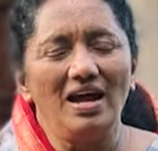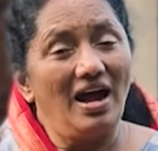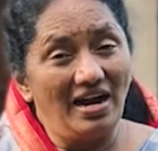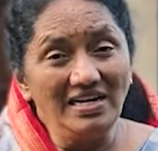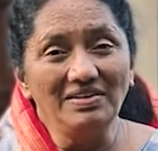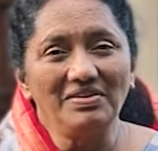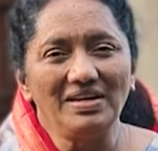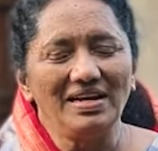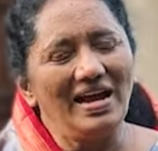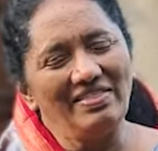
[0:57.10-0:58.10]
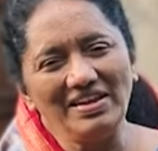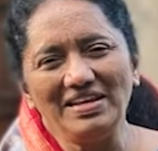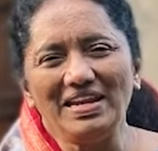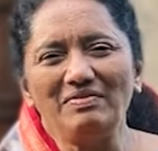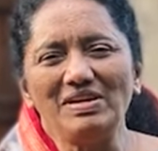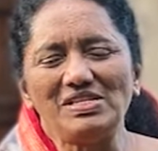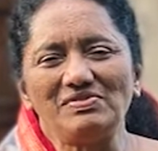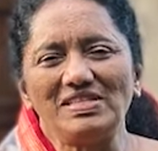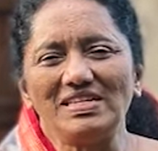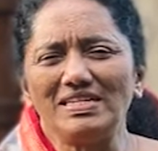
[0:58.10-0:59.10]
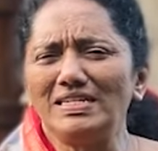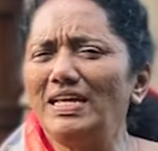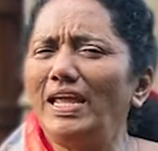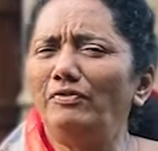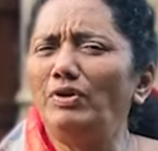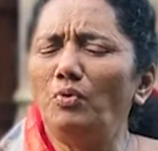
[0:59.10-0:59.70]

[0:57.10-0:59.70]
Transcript: ஆண்டவர் அதை நிறைவேற்றுவதற்கு எவ்வளோ